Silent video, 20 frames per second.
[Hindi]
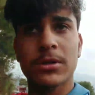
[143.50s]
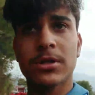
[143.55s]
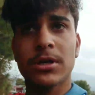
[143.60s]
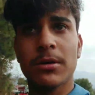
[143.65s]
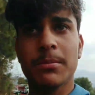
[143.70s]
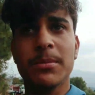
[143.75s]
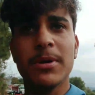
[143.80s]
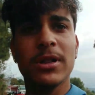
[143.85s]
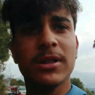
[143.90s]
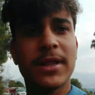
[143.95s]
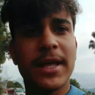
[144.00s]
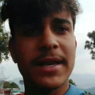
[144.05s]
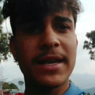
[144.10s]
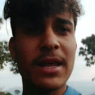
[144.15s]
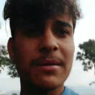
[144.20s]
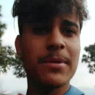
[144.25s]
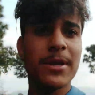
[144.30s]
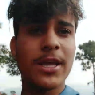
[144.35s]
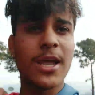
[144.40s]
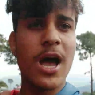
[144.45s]
मतलब मिलते
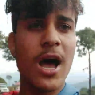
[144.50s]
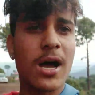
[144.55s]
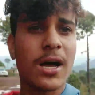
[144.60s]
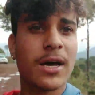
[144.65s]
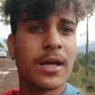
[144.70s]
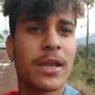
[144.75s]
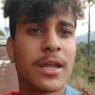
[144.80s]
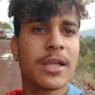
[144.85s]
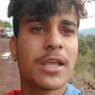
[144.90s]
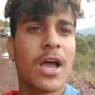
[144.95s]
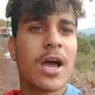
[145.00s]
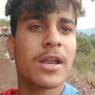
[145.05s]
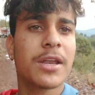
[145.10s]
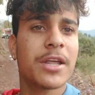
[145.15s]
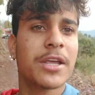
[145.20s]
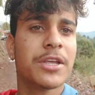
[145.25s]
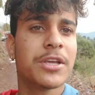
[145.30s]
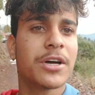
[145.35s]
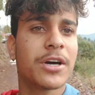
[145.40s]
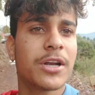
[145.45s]
नहीं अभी क्या करे क्या
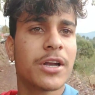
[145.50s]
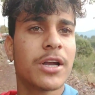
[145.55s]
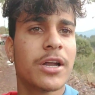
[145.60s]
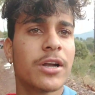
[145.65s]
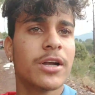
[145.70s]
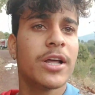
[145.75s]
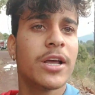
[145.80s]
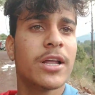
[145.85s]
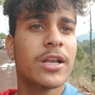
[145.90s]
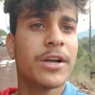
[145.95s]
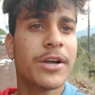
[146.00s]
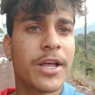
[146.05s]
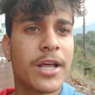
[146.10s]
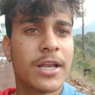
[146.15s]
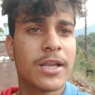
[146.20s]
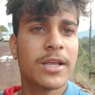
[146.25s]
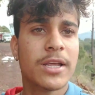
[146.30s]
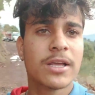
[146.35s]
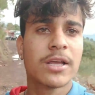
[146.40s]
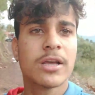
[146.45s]
नहीं करे डेली
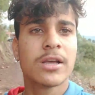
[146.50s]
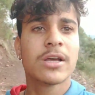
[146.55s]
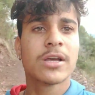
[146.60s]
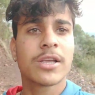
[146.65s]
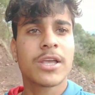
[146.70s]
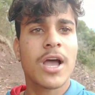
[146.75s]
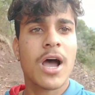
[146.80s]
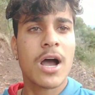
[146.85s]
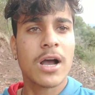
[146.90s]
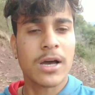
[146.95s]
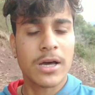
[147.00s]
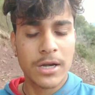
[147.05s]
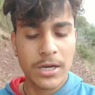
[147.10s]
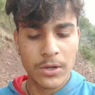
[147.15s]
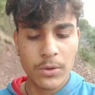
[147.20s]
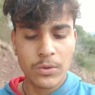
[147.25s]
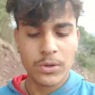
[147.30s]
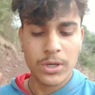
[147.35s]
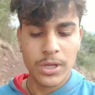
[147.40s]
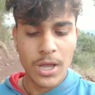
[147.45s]
डेली क्या
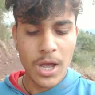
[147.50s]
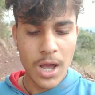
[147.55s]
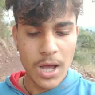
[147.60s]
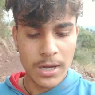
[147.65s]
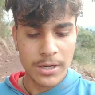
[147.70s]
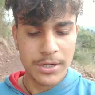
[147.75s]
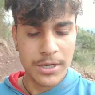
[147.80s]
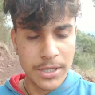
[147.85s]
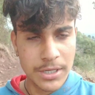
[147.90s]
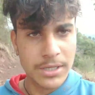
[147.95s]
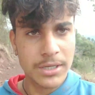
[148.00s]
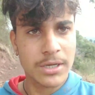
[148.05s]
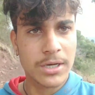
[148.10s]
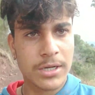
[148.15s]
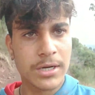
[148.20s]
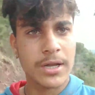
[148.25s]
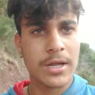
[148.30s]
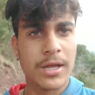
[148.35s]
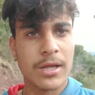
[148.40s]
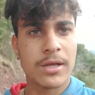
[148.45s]
करे और क्या नहीं
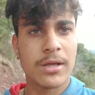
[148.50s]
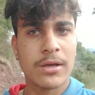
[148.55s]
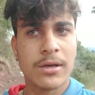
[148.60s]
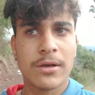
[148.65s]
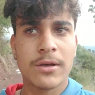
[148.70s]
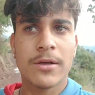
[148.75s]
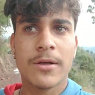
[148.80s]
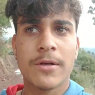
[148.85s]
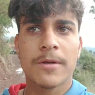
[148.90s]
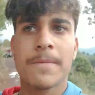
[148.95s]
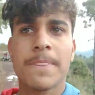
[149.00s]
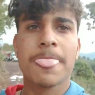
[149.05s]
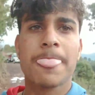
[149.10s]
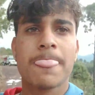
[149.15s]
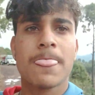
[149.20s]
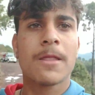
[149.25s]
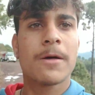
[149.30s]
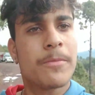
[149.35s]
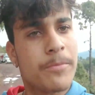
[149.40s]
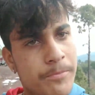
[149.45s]
करे
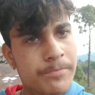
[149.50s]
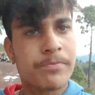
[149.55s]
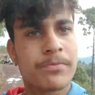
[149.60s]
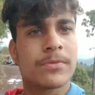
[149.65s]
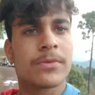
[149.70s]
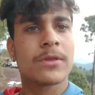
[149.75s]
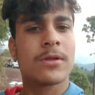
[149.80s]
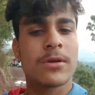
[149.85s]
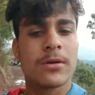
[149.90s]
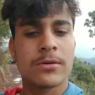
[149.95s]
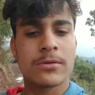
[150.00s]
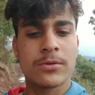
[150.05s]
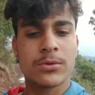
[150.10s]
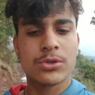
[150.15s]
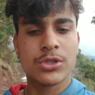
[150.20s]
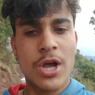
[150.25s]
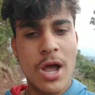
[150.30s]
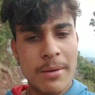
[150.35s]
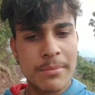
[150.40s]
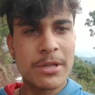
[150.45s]

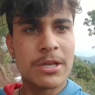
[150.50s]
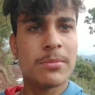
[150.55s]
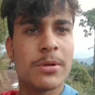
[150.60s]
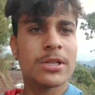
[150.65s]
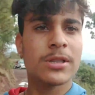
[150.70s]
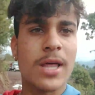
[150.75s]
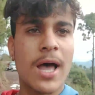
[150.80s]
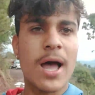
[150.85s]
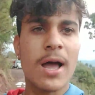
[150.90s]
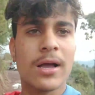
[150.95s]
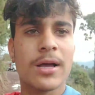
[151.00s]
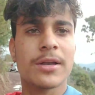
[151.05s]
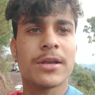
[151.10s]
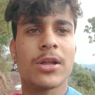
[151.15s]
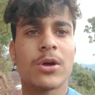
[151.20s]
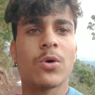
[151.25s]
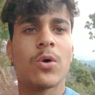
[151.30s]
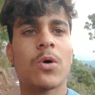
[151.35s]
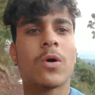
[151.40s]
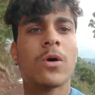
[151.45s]
कुछ काम ही नहीं मिलता
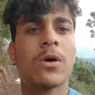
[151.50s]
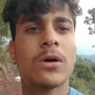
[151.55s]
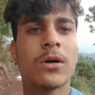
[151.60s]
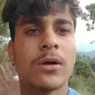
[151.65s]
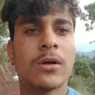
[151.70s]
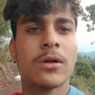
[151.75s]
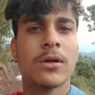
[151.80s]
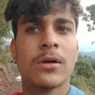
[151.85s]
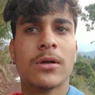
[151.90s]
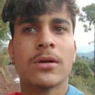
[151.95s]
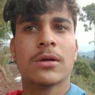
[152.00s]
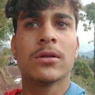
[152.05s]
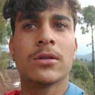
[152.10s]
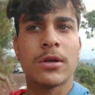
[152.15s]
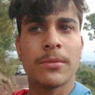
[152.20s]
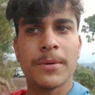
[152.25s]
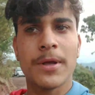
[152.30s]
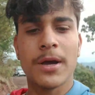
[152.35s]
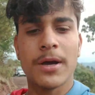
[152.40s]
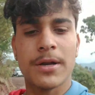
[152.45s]
करने को
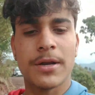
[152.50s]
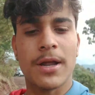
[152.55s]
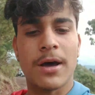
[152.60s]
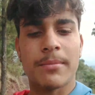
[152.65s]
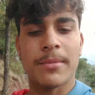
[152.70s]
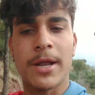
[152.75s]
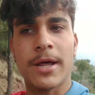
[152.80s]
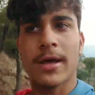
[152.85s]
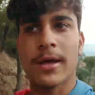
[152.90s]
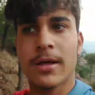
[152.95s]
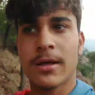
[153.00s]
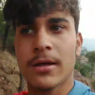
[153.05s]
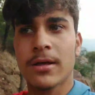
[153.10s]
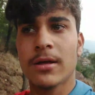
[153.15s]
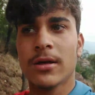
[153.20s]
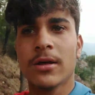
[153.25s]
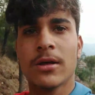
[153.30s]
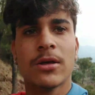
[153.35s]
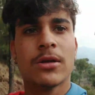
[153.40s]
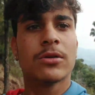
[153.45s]
तब क्या करना हमने
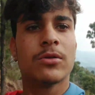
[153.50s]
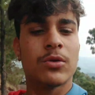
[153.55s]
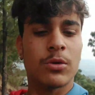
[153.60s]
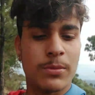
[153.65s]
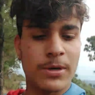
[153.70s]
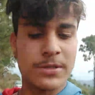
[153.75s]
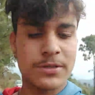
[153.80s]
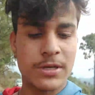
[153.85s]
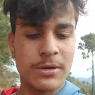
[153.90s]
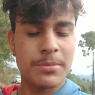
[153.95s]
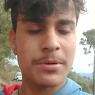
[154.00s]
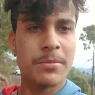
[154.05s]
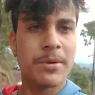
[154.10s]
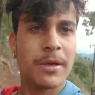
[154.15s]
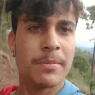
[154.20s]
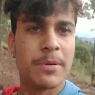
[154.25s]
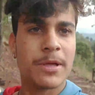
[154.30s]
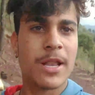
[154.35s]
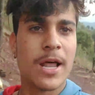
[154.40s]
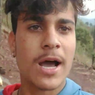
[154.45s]
तो बस अभी
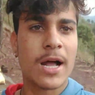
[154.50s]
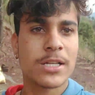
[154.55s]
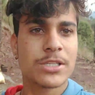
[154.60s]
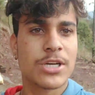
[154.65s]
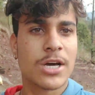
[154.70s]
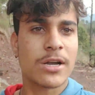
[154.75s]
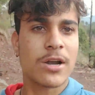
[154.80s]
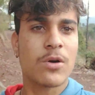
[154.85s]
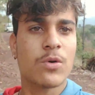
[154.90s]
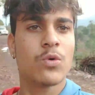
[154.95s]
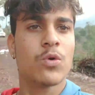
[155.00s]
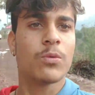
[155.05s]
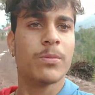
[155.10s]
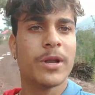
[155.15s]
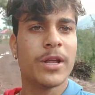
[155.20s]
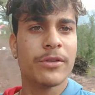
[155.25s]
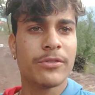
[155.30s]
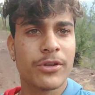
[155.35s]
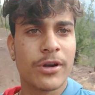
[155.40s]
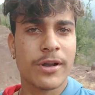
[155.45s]
मैं फ़िलहाल जा रहा हूँ
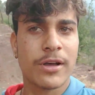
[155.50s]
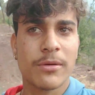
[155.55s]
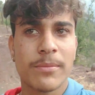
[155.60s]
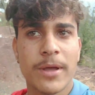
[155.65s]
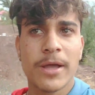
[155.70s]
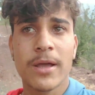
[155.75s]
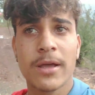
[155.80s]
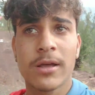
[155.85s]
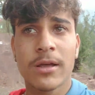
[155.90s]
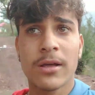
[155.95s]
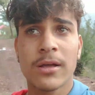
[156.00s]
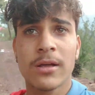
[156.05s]
घूमने सड़क में